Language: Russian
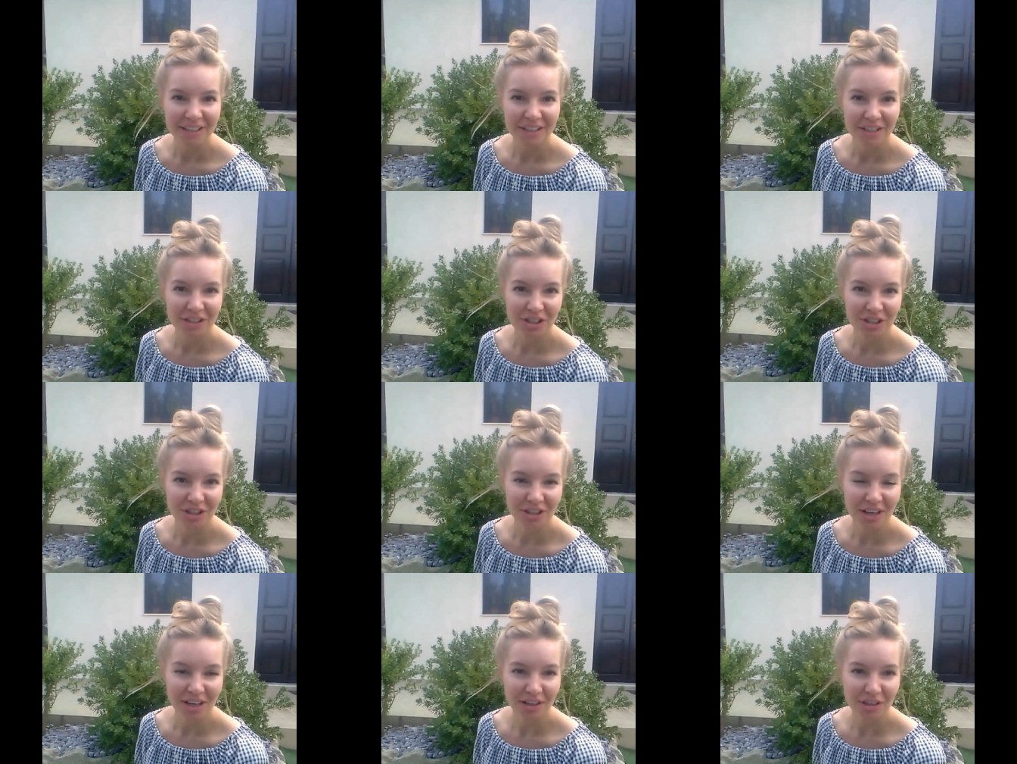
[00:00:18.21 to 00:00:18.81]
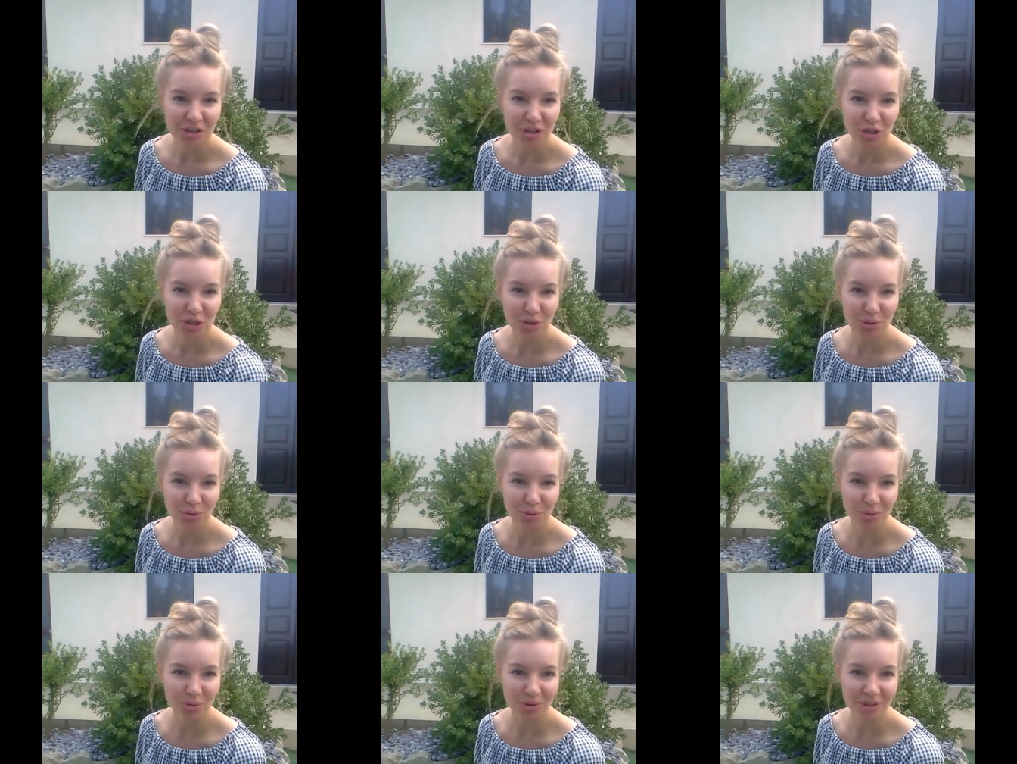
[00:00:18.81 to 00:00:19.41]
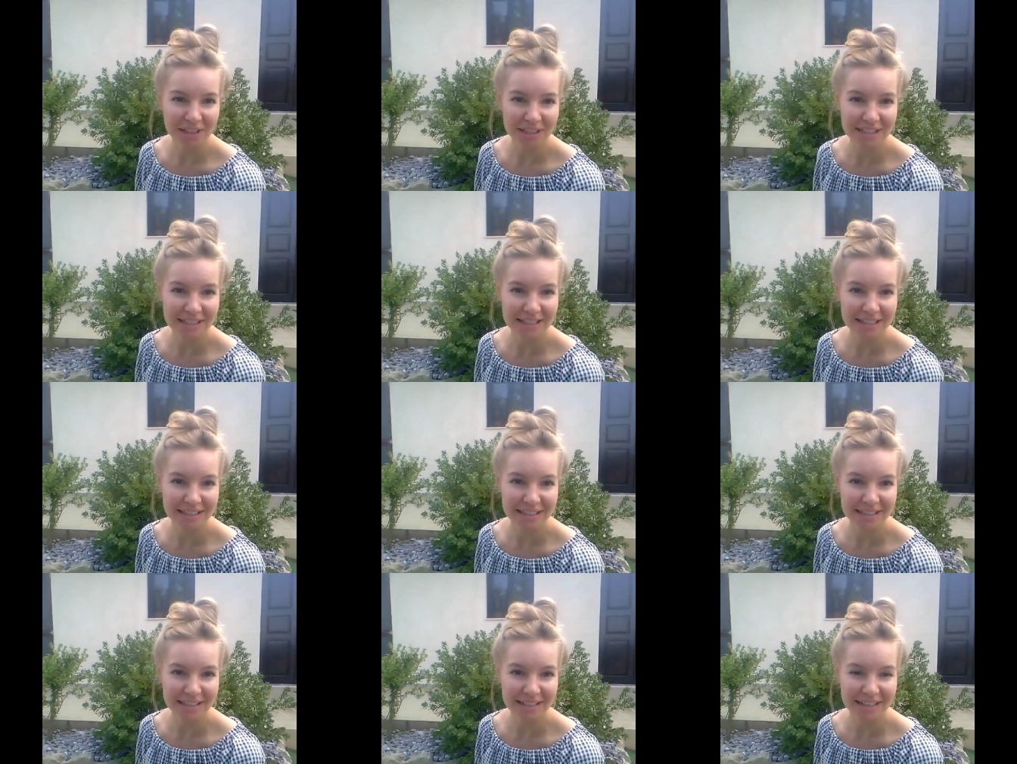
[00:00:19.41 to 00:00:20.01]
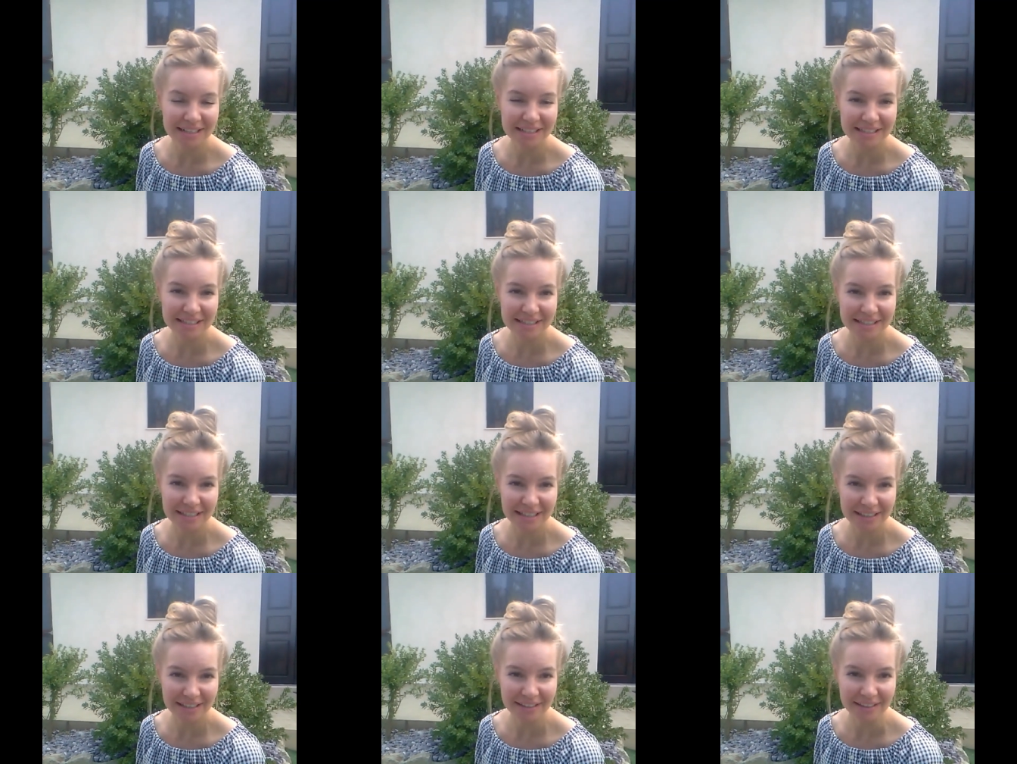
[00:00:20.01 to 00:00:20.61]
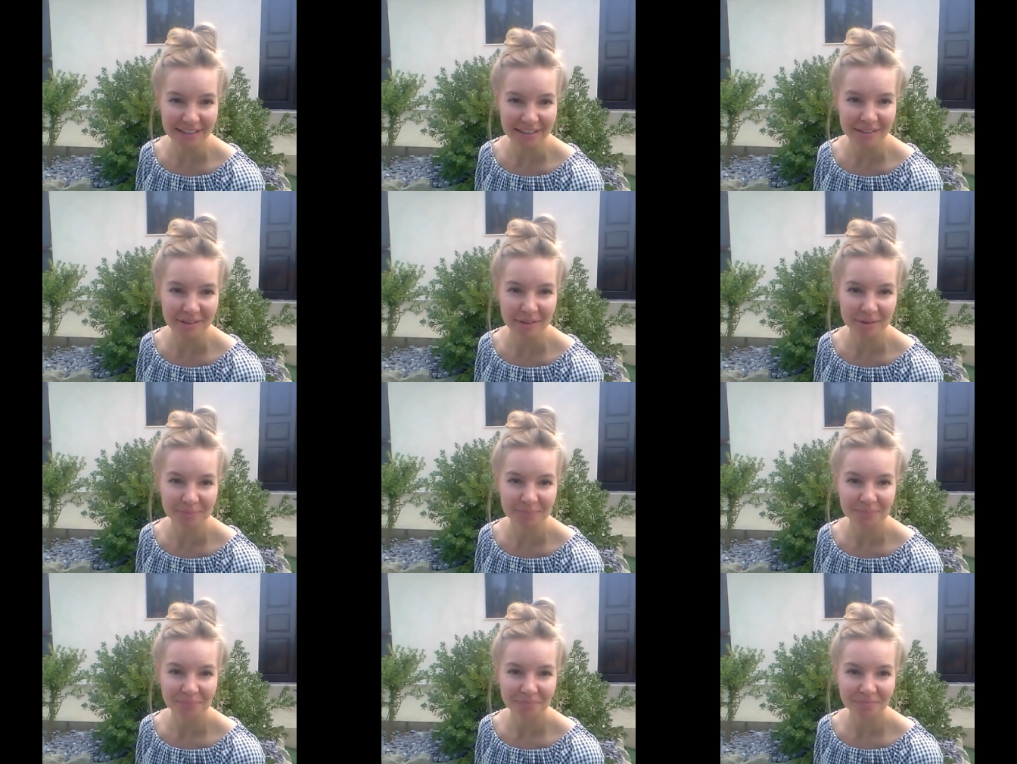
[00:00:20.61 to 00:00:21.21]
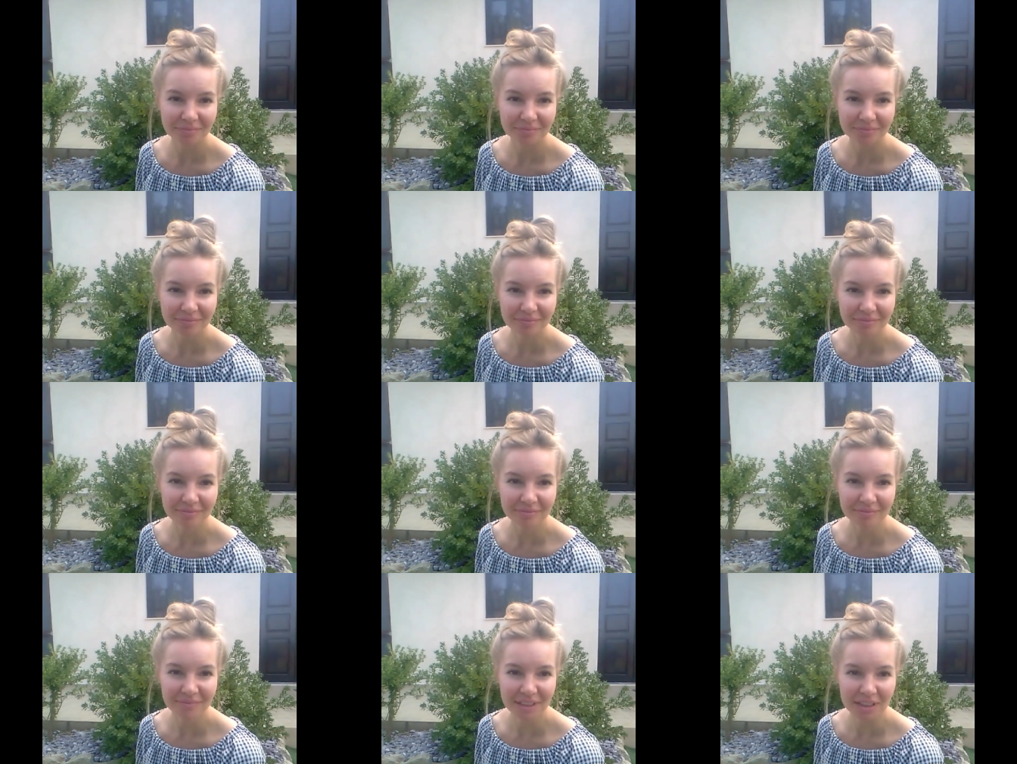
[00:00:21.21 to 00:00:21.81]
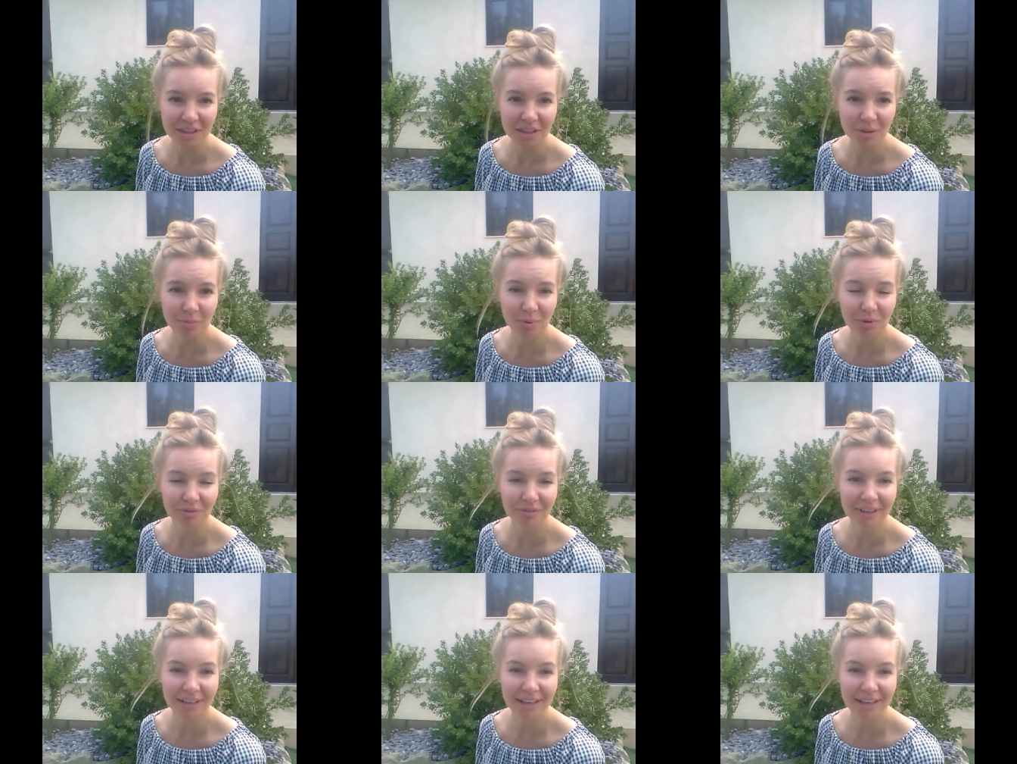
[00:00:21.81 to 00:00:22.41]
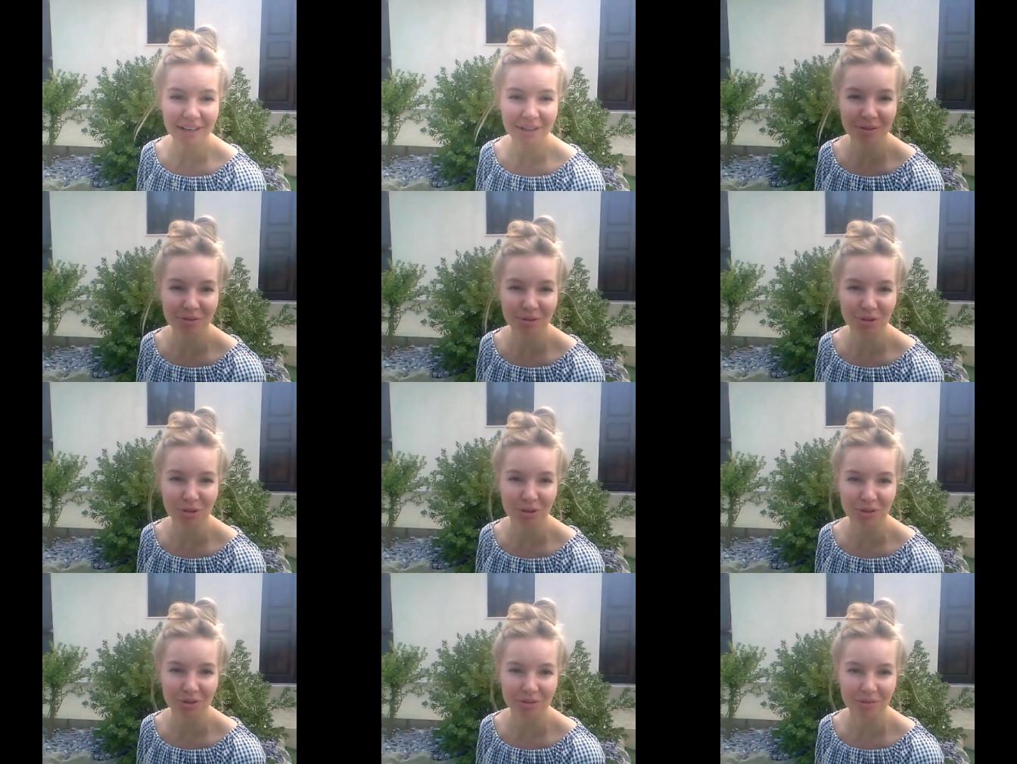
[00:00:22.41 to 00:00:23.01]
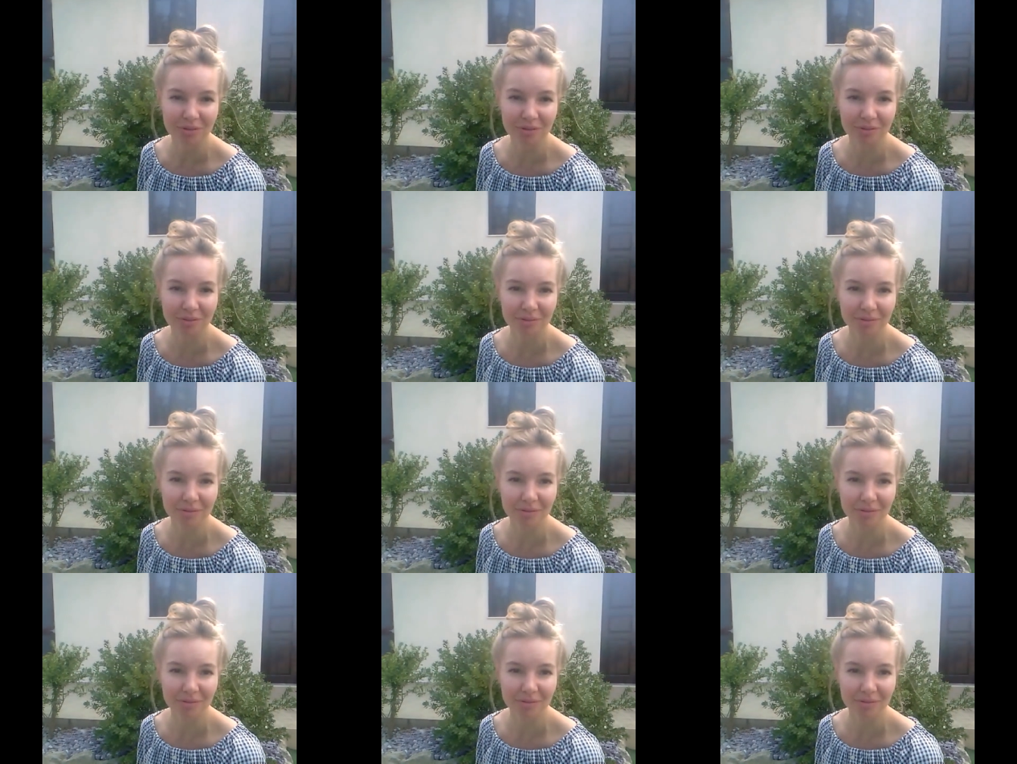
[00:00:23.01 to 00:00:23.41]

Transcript: Считалось, что эти растения добавляют э,